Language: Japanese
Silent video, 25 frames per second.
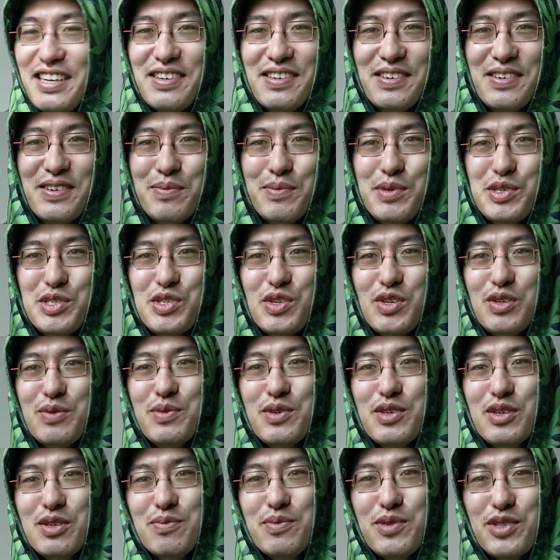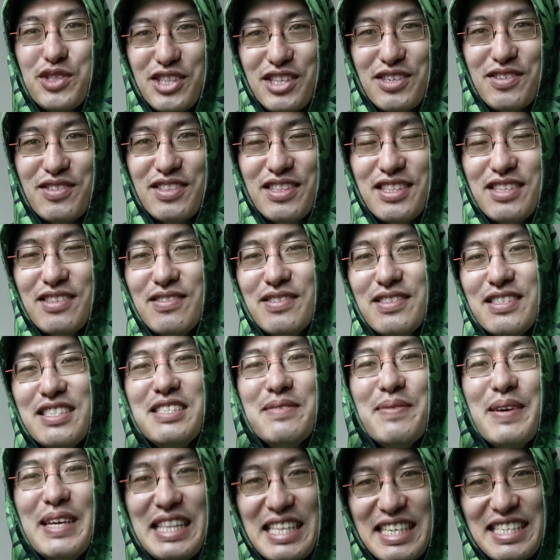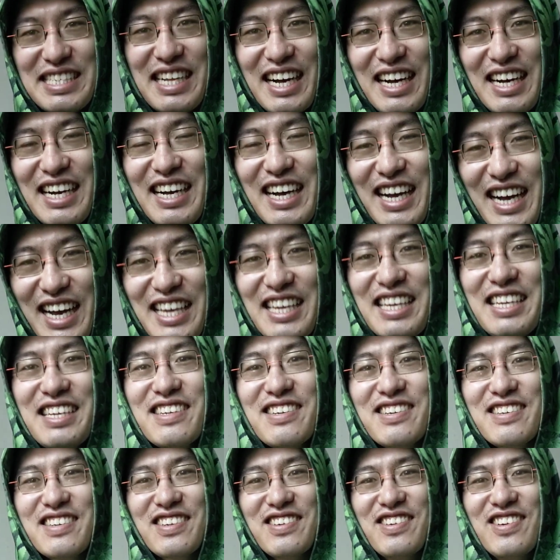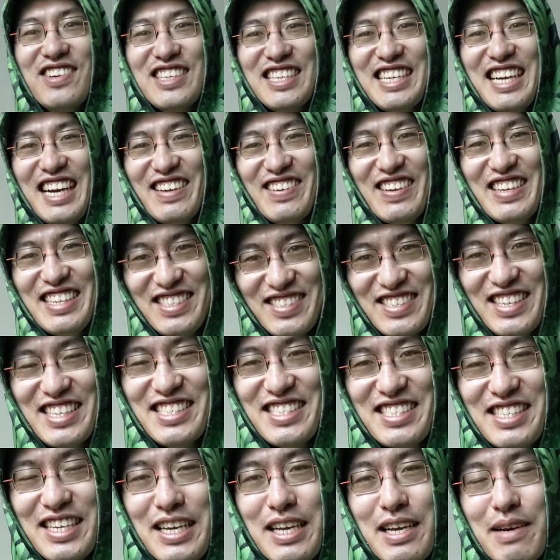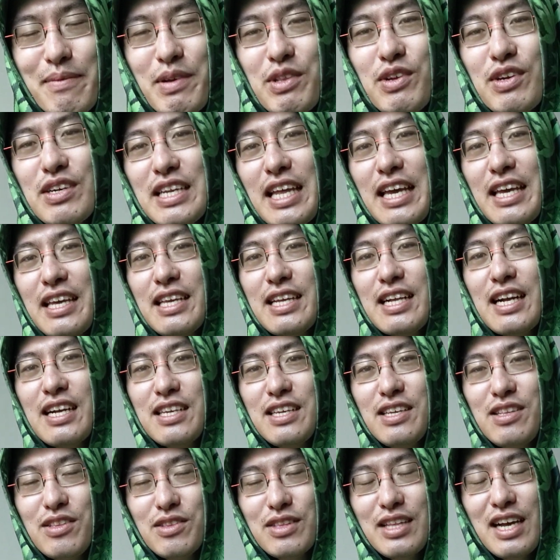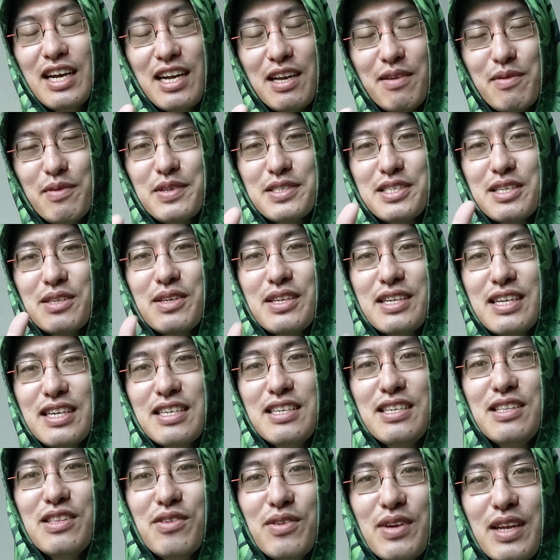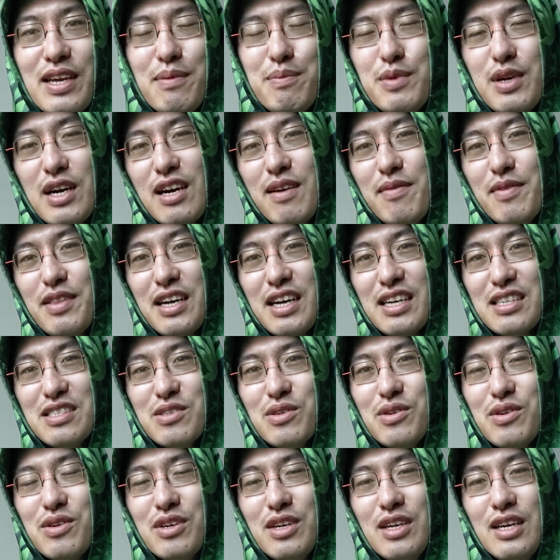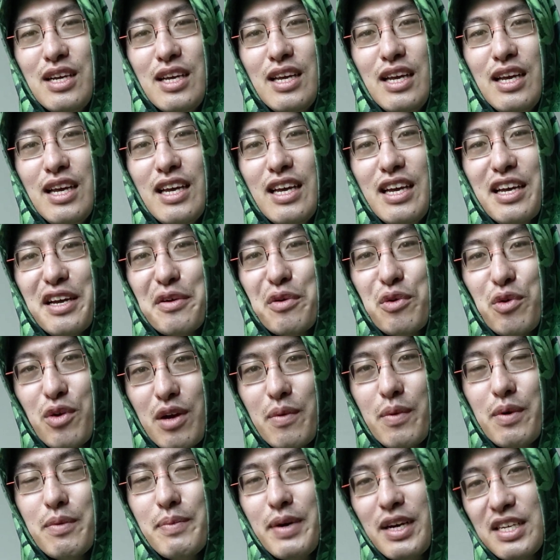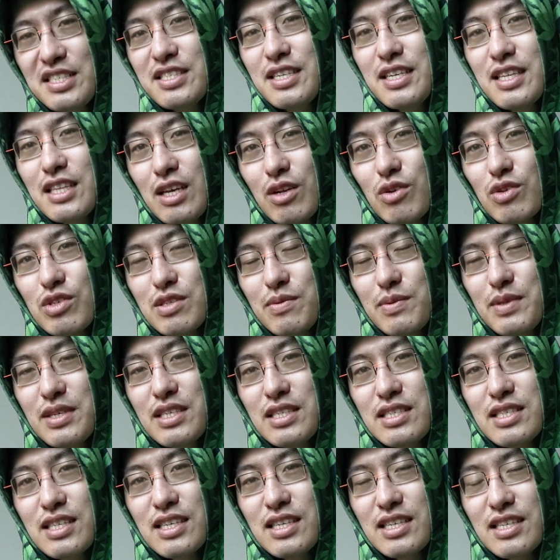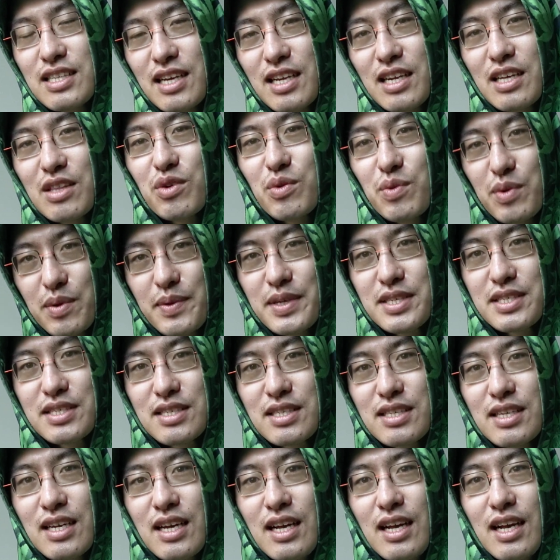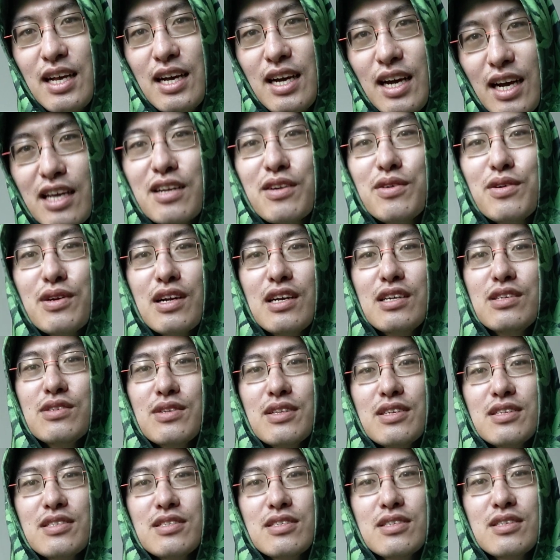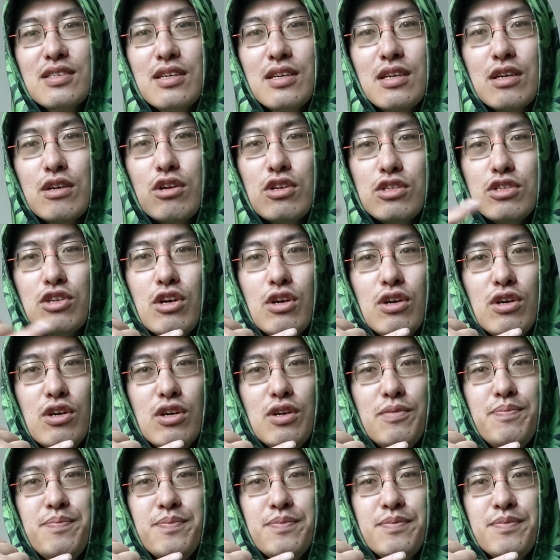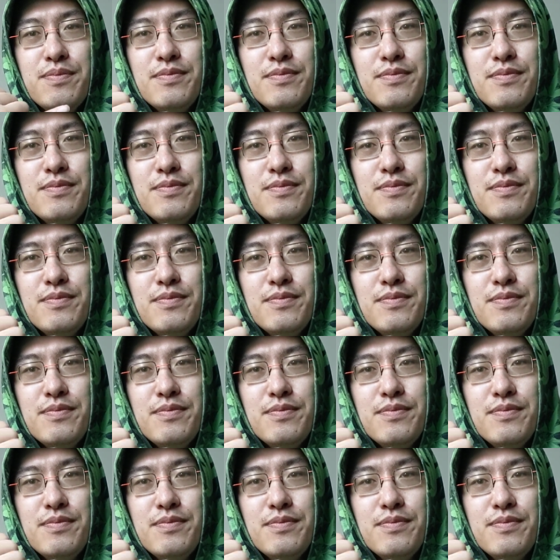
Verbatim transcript: あの、面白いものを持ってるっていう自慢でした。はい。今回は以上です。まあ、なんかね、ヒカキン、何回も言いますけど、ヒカキンとね、村上隆の、えー、コラボマジで楽しみでしていきたいなと思います。はい、今回以上です。クッシュー